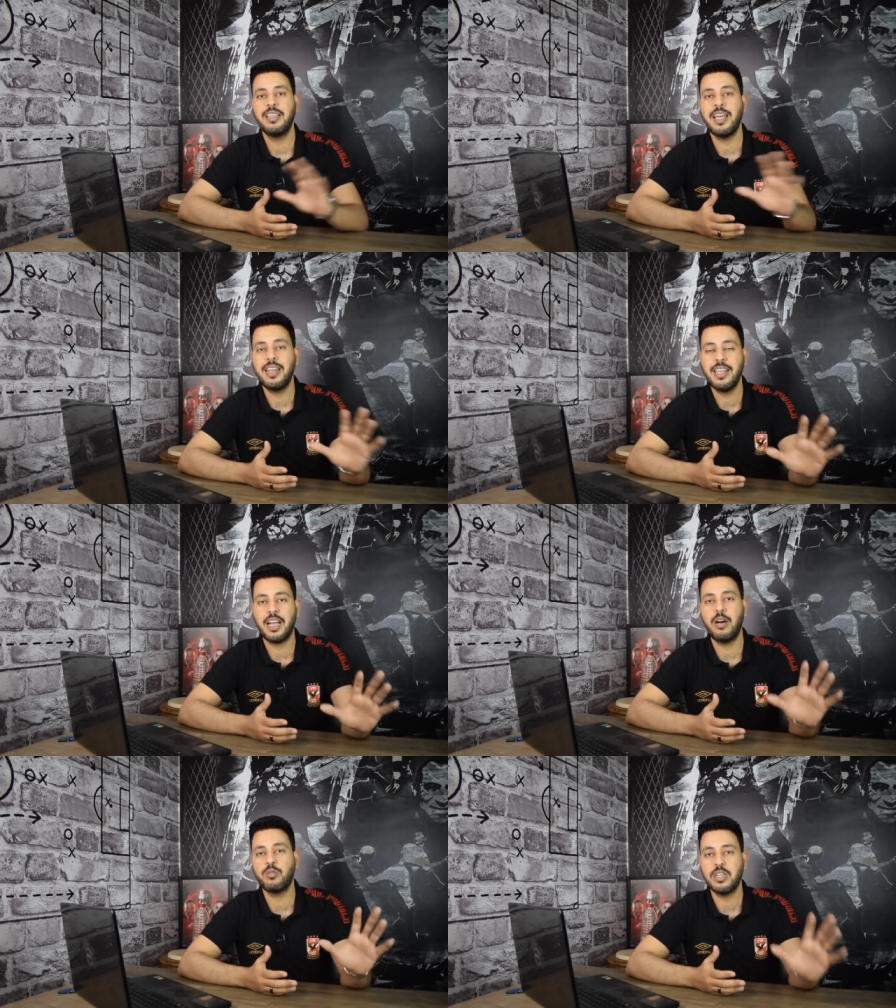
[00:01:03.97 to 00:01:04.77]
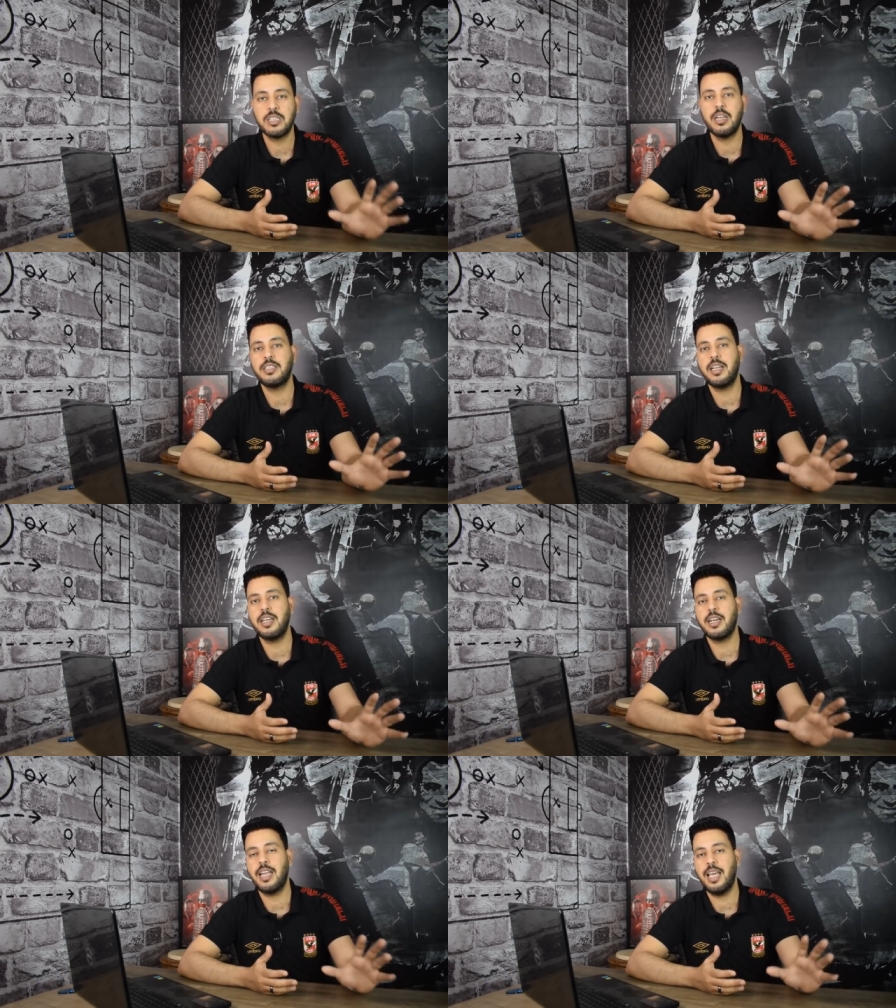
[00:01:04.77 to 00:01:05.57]
تاريخ أو تصنع
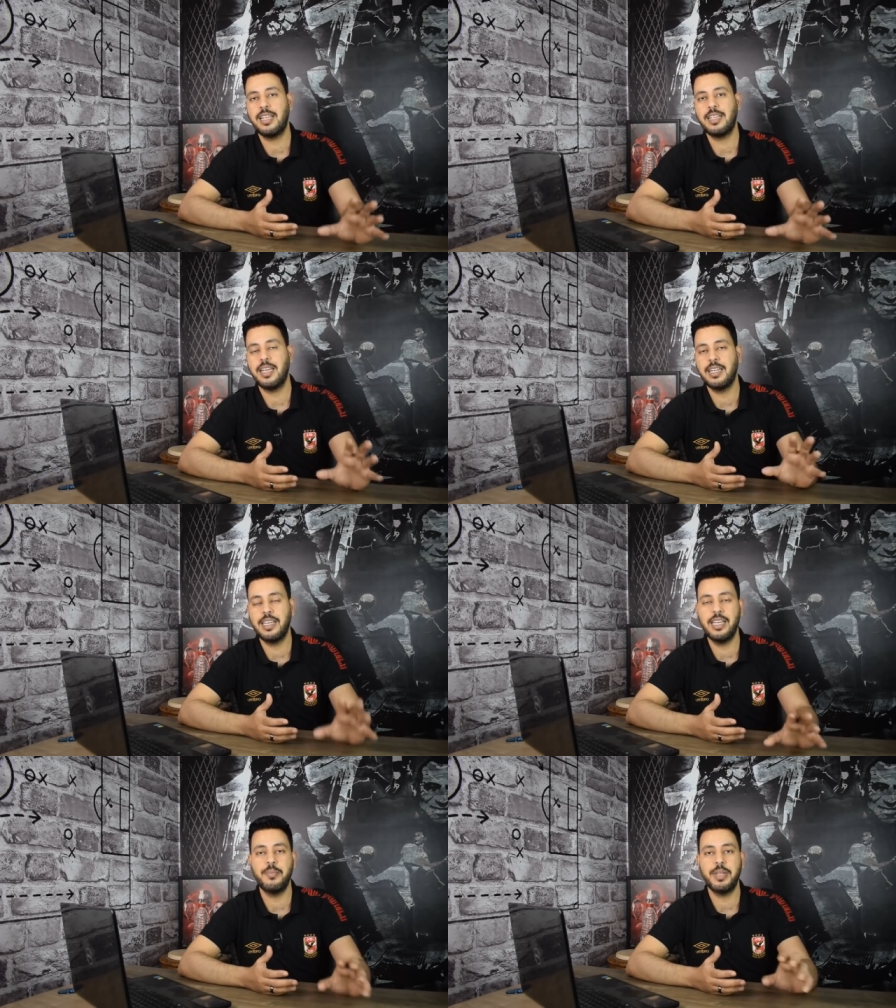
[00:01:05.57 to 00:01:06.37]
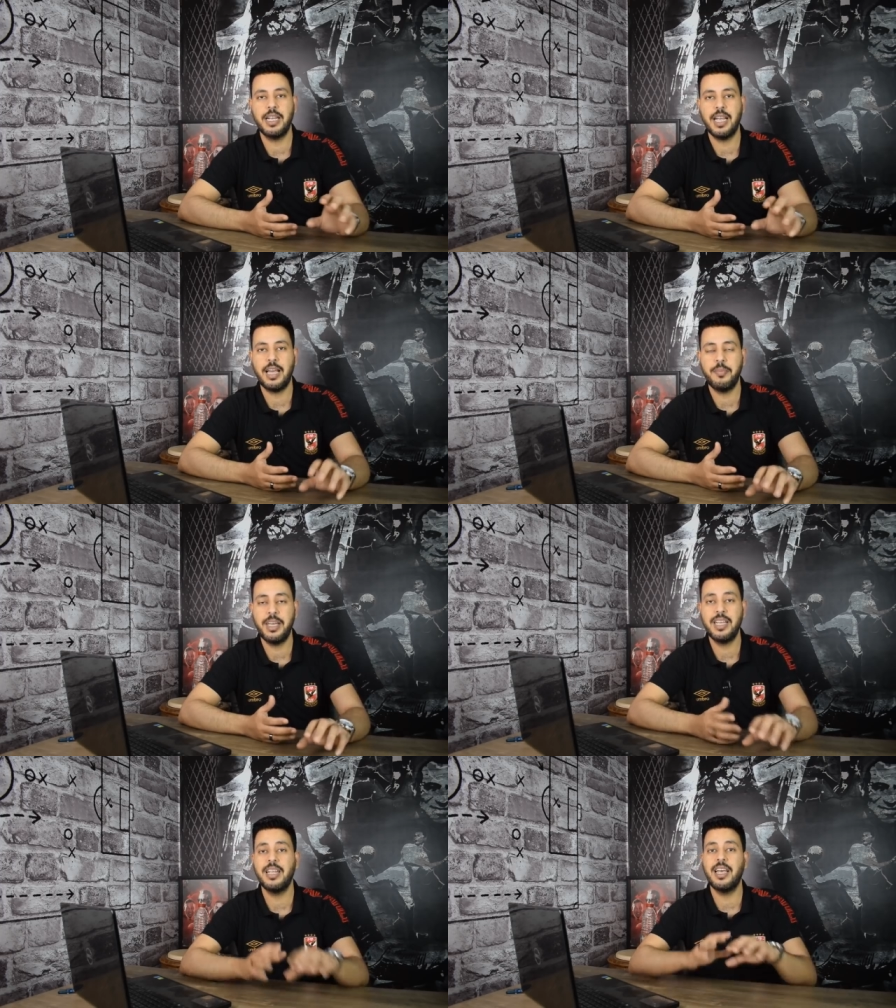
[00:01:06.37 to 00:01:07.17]
تاريخ لهذا الجيل من
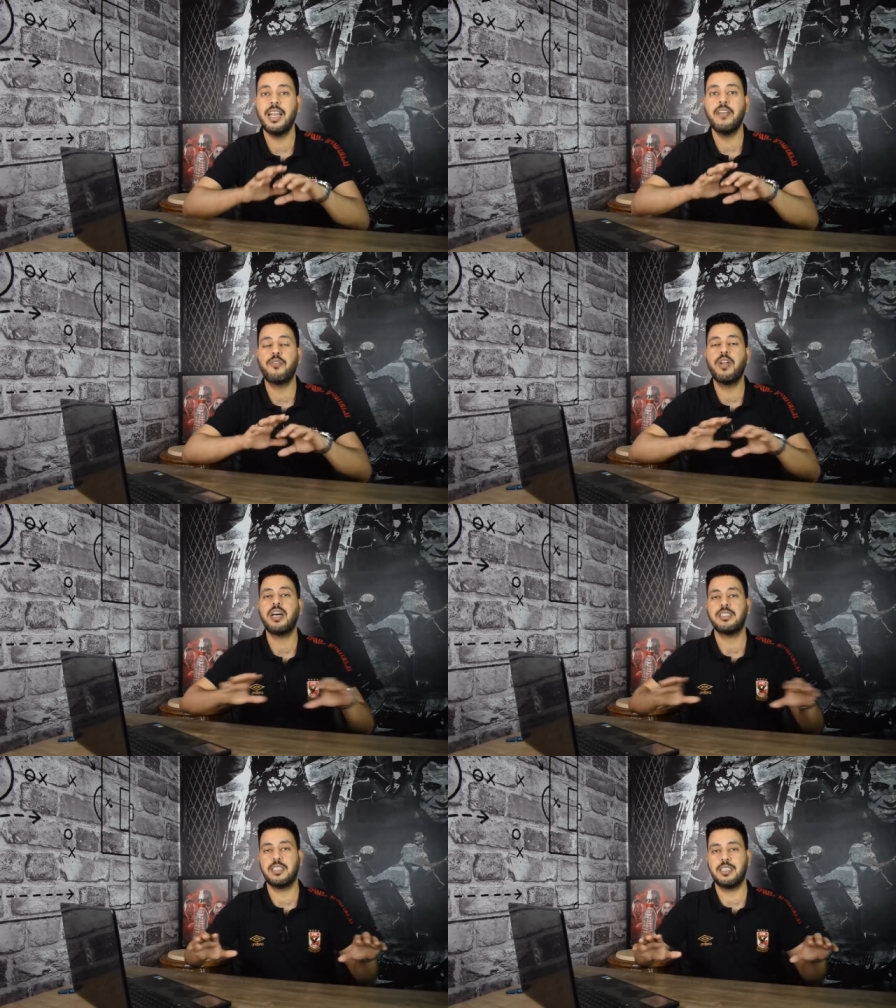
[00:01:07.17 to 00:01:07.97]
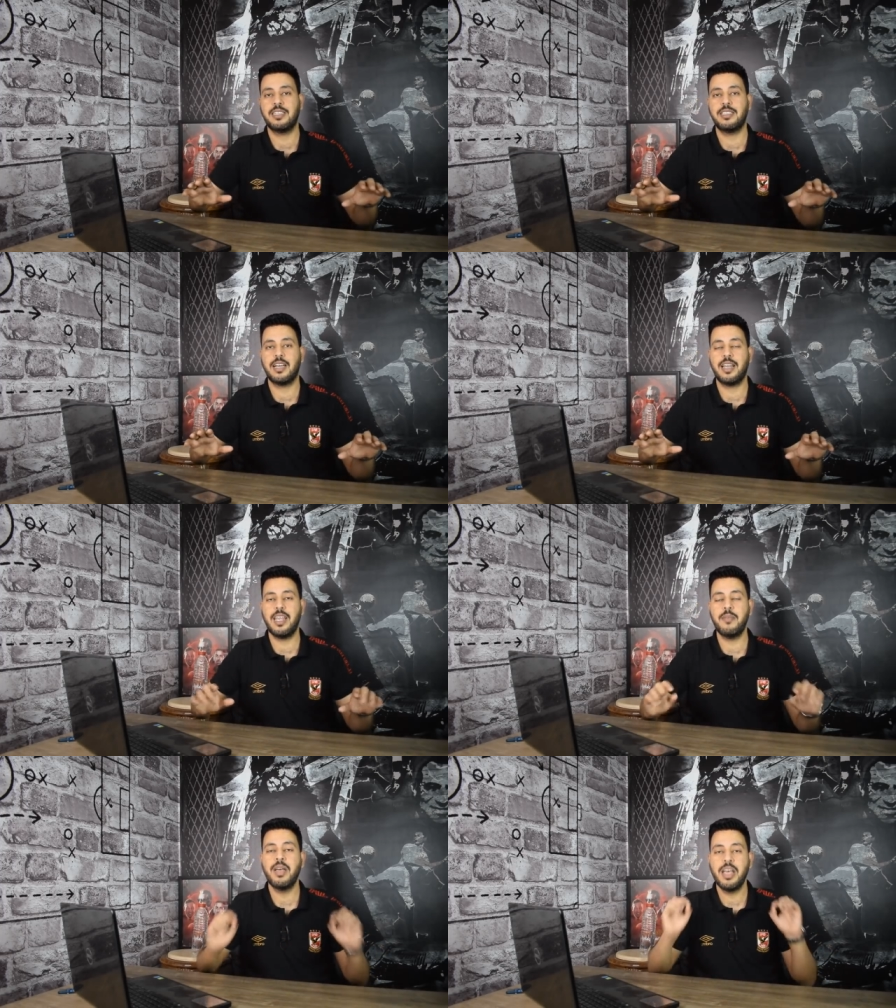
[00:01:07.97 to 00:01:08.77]
اللاعبين اللي في لحظة
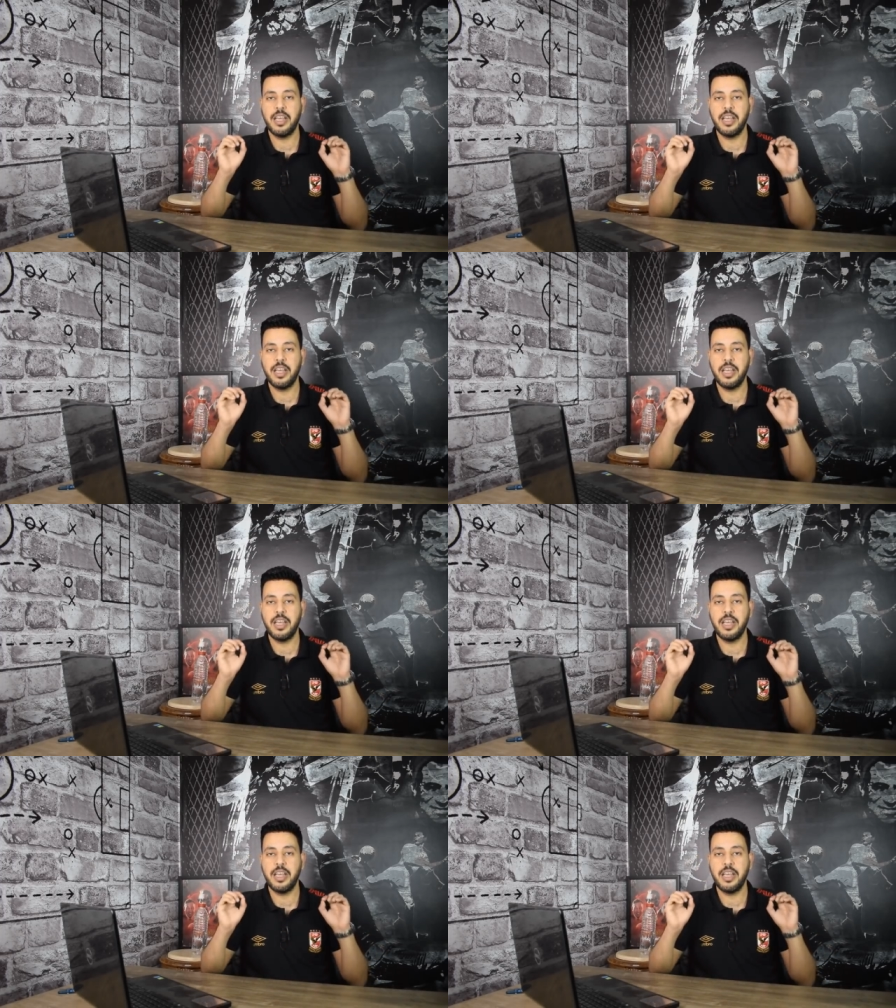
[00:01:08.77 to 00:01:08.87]
التكريم